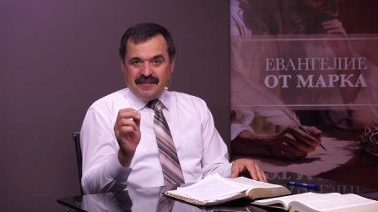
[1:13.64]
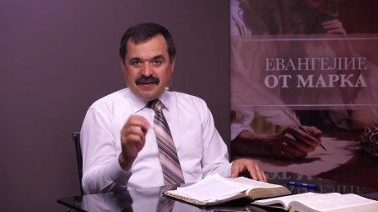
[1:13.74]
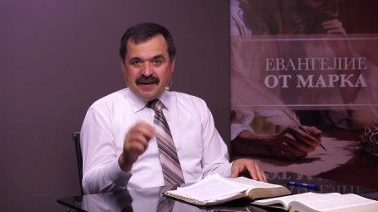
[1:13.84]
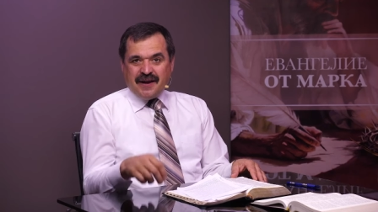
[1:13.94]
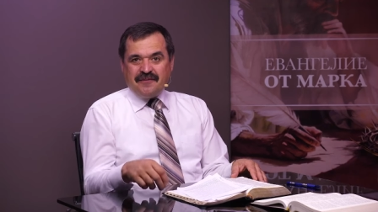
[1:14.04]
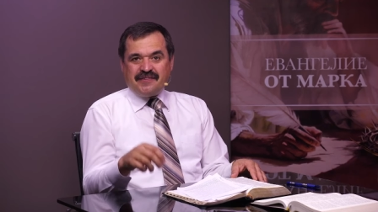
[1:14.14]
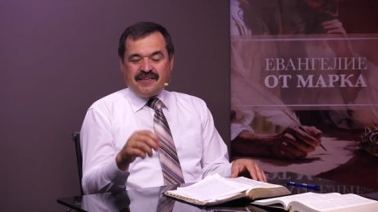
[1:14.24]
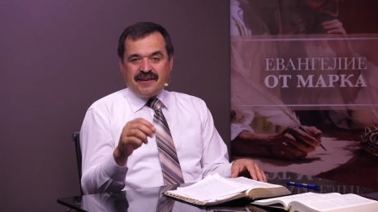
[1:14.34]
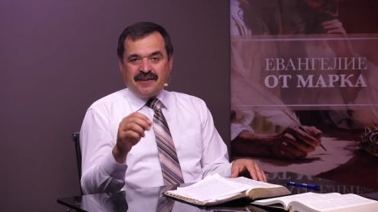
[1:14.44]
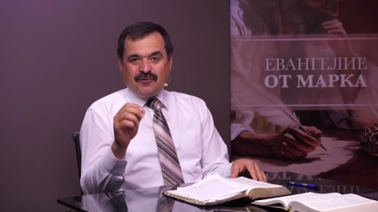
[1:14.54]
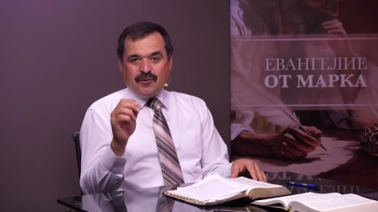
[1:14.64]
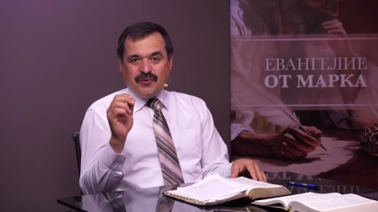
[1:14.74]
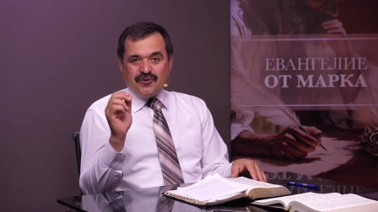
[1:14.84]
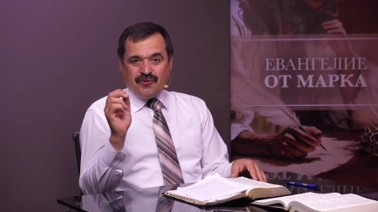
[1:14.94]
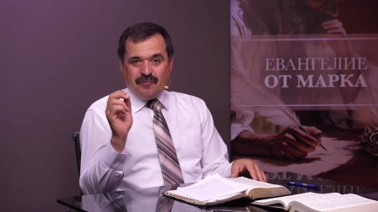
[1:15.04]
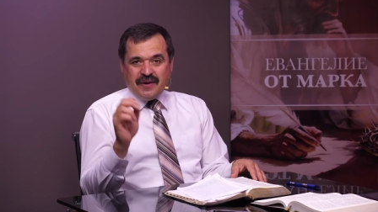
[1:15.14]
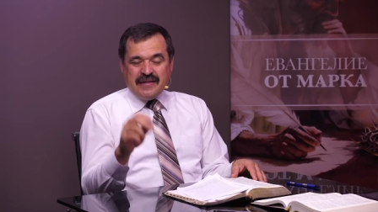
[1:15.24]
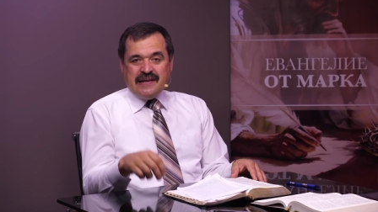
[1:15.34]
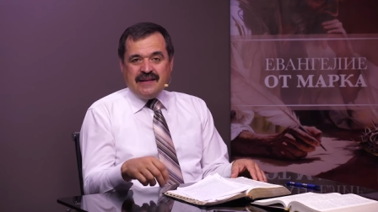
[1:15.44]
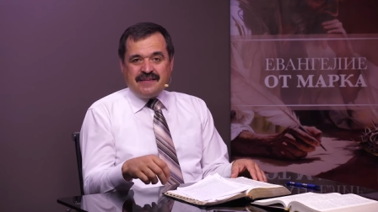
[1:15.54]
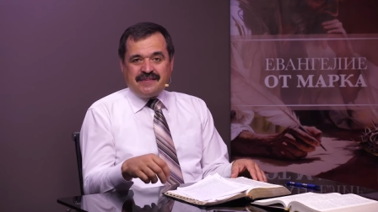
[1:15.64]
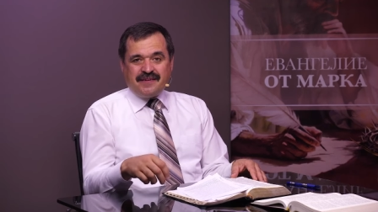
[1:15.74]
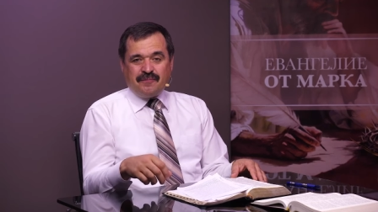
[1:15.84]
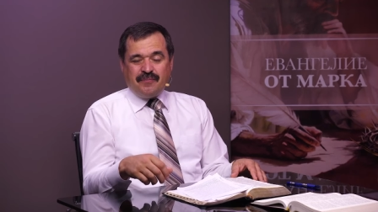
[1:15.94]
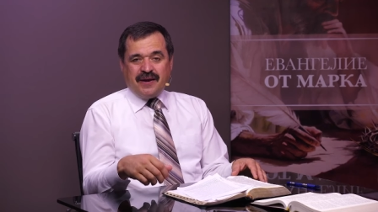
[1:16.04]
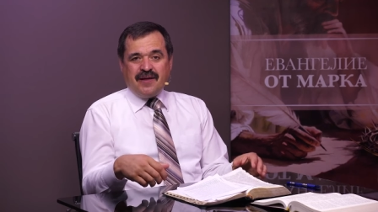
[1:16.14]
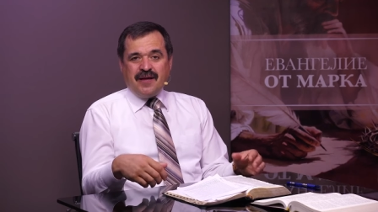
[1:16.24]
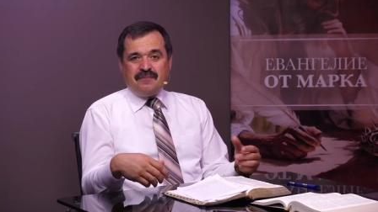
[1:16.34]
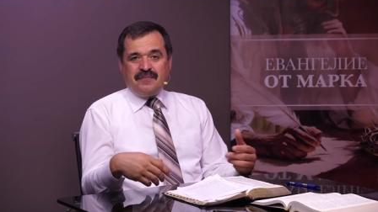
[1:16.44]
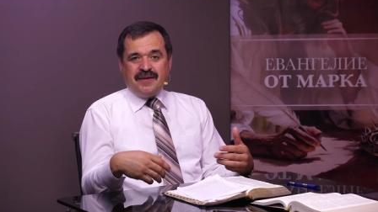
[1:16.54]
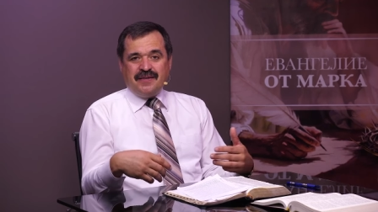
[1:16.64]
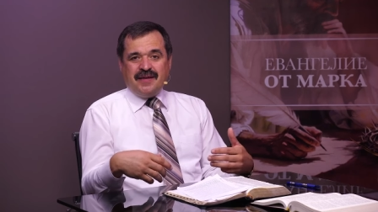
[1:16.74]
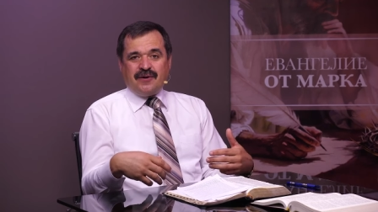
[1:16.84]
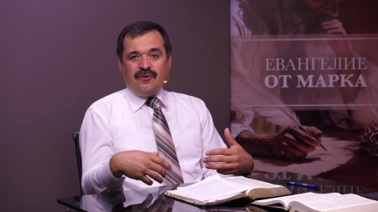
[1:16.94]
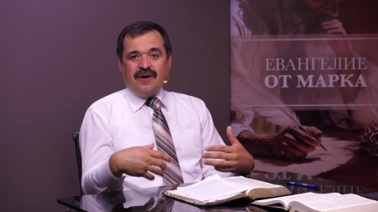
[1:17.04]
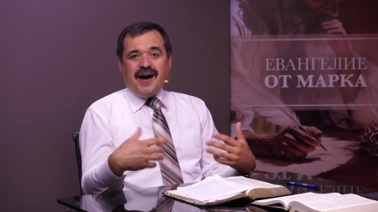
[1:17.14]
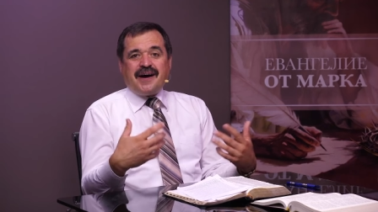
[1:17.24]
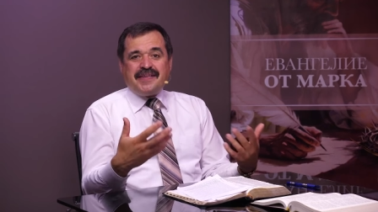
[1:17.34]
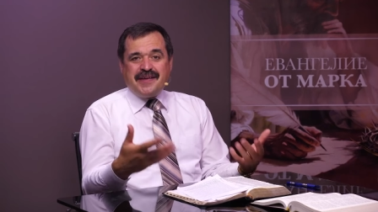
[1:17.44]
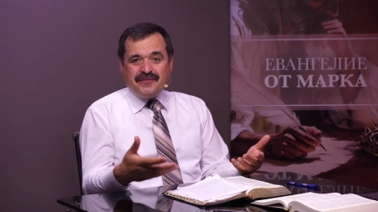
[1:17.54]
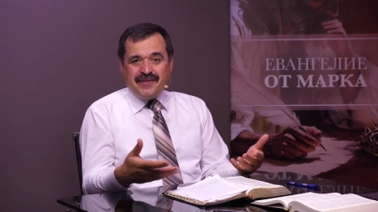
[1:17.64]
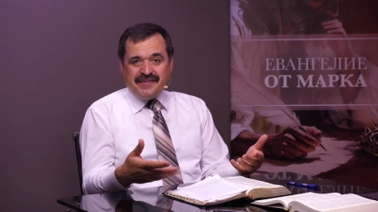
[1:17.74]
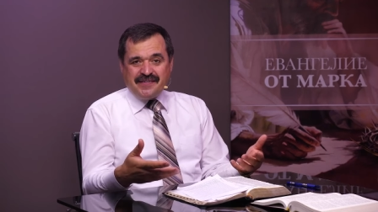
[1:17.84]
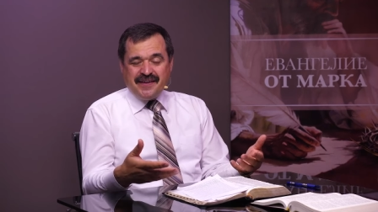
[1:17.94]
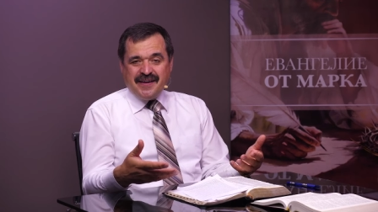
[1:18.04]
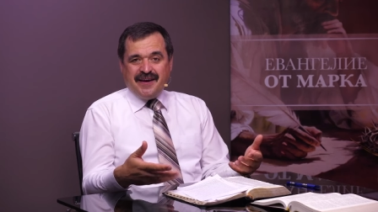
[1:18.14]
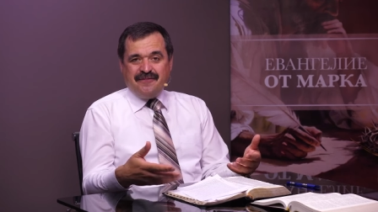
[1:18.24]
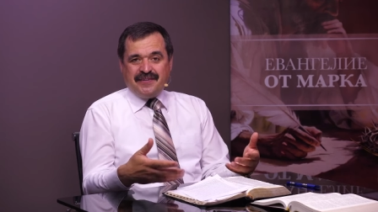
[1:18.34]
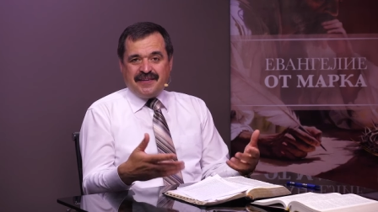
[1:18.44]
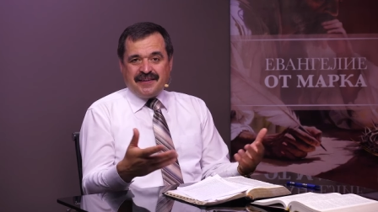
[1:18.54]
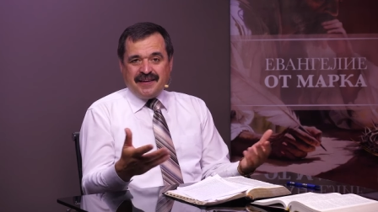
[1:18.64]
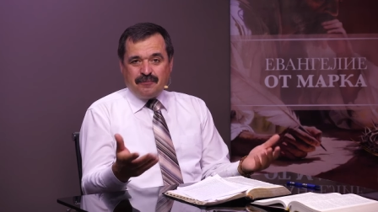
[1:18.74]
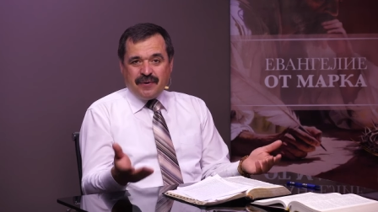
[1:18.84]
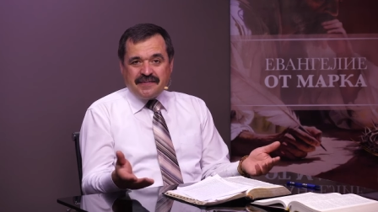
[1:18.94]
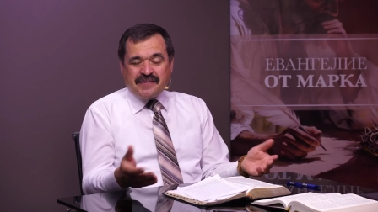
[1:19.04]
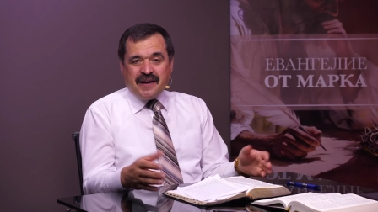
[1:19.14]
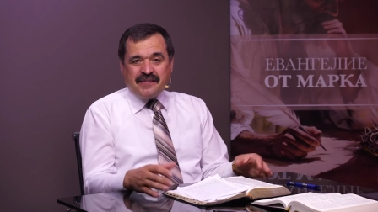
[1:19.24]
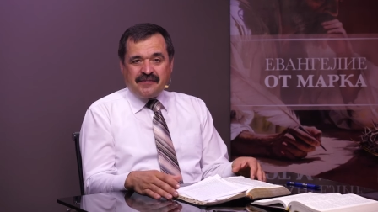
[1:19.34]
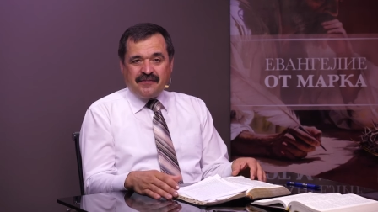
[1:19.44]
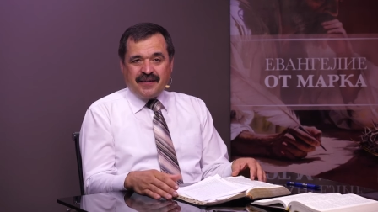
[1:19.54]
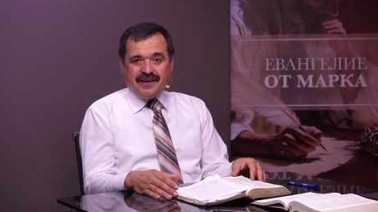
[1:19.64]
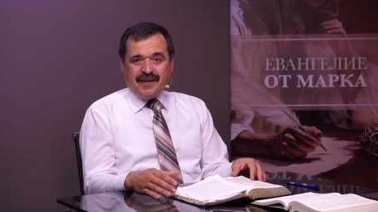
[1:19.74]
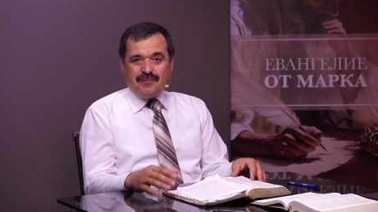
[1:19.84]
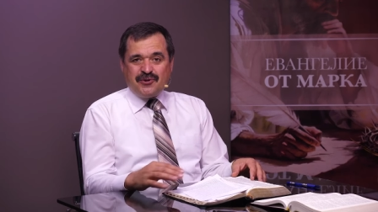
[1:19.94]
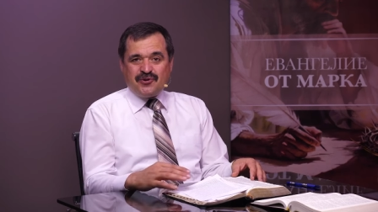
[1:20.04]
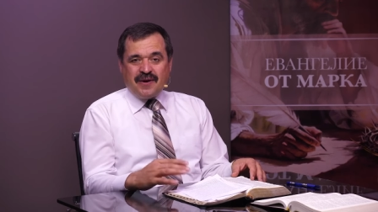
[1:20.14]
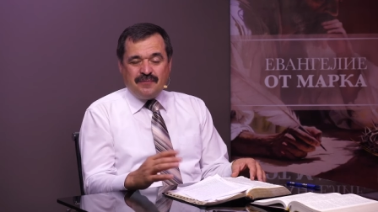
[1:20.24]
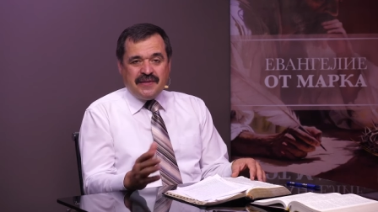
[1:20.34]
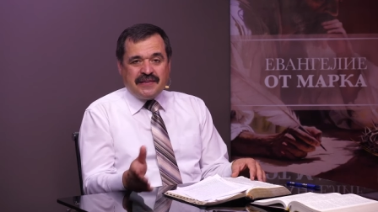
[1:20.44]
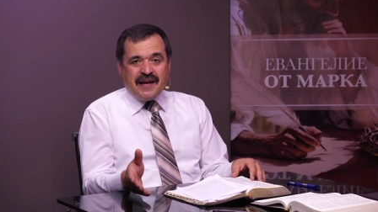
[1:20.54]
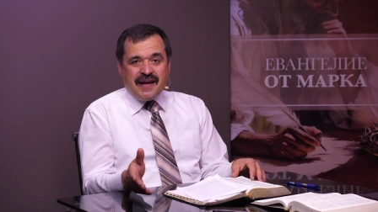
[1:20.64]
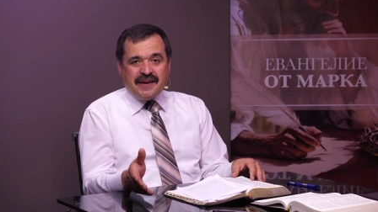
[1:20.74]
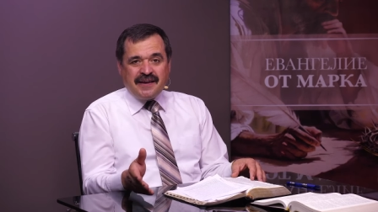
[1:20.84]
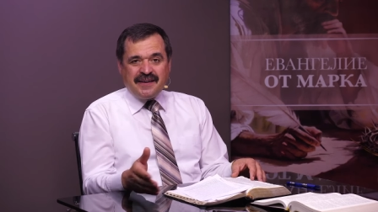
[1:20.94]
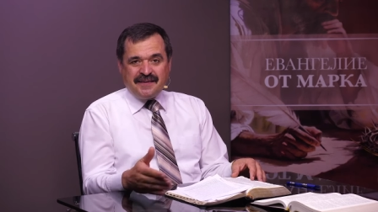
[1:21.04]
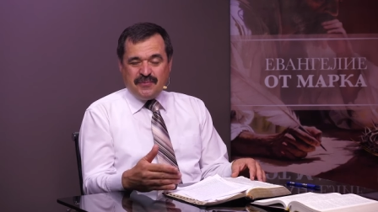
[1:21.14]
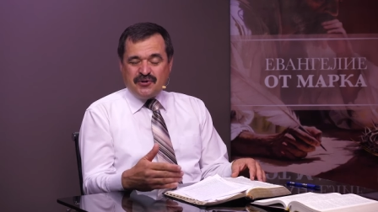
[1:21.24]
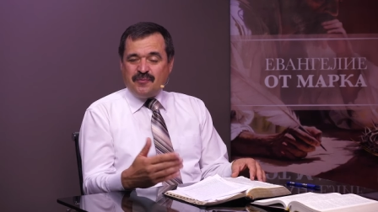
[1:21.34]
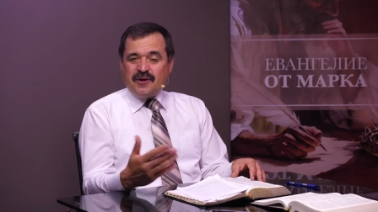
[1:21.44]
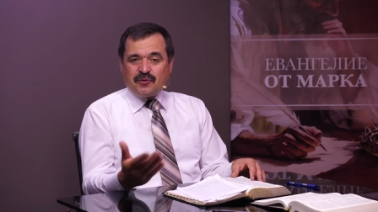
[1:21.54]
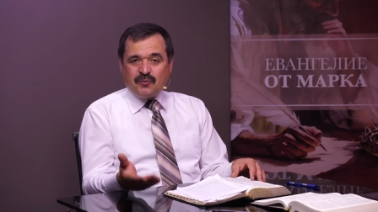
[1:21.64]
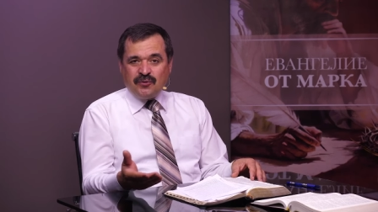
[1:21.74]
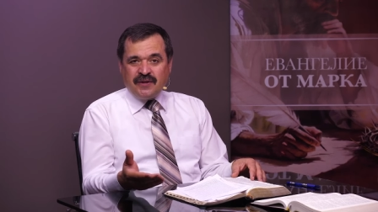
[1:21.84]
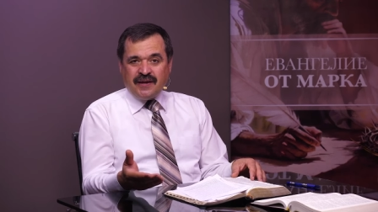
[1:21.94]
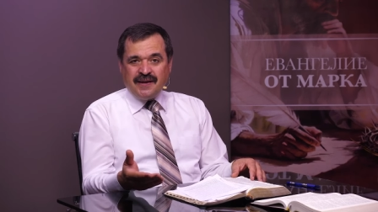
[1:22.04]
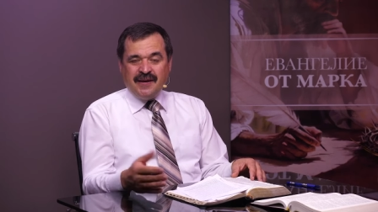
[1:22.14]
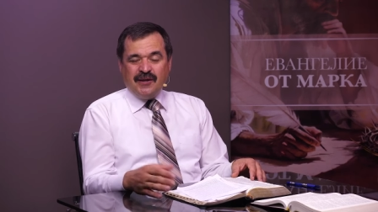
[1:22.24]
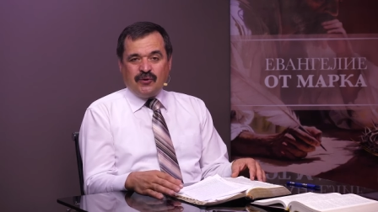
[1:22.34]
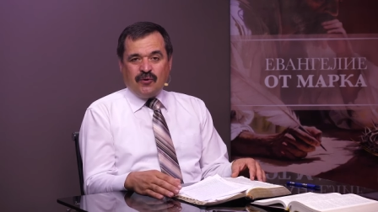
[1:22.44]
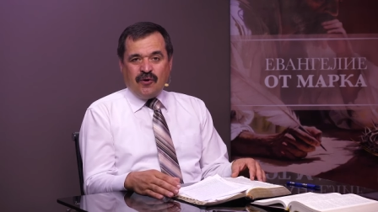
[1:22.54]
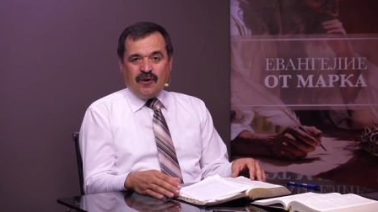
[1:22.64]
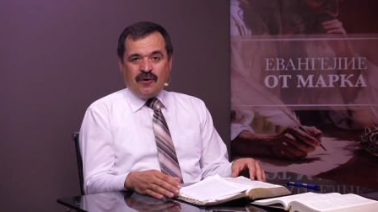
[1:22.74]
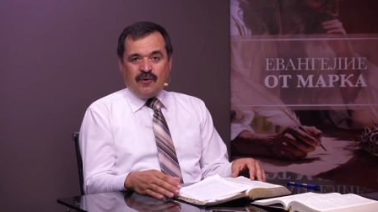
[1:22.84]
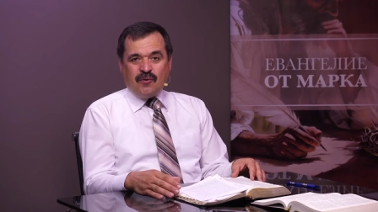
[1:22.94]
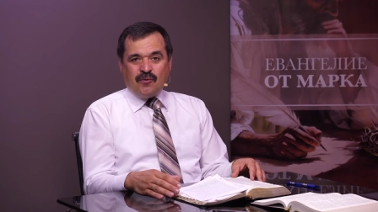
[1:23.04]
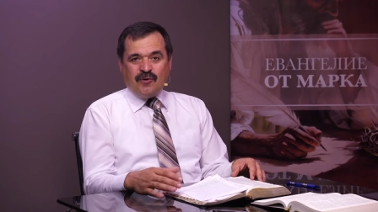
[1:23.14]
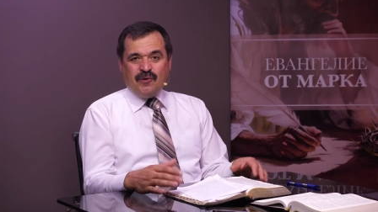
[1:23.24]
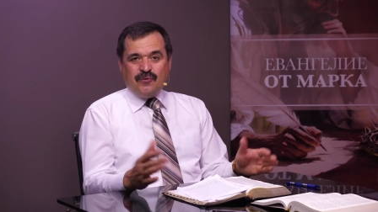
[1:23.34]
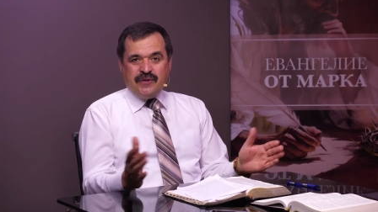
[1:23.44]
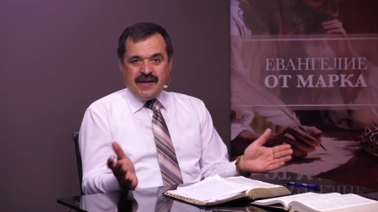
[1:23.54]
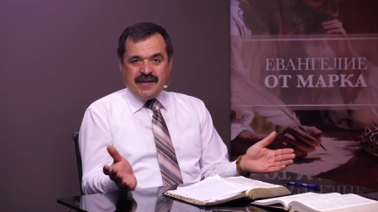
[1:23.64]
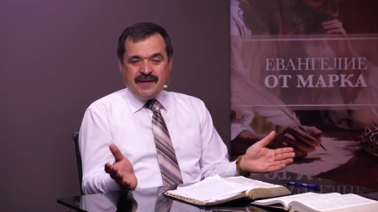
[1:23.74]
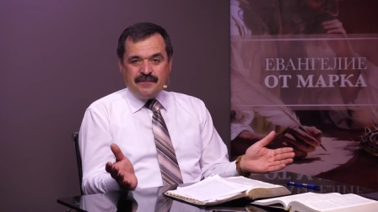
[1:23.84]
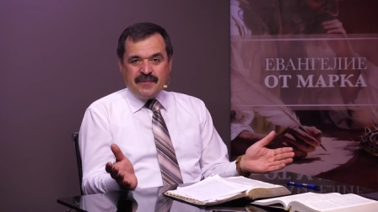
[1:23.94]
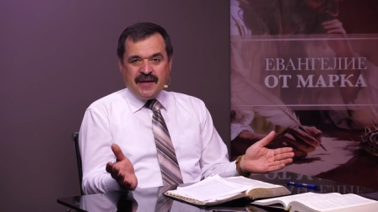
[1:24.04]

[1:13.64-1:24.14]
нравится кнопочку, поделиться, проявляем некую активность в интернет-пространстве, когда пишем комментарии, пишем откуда, то круг людей,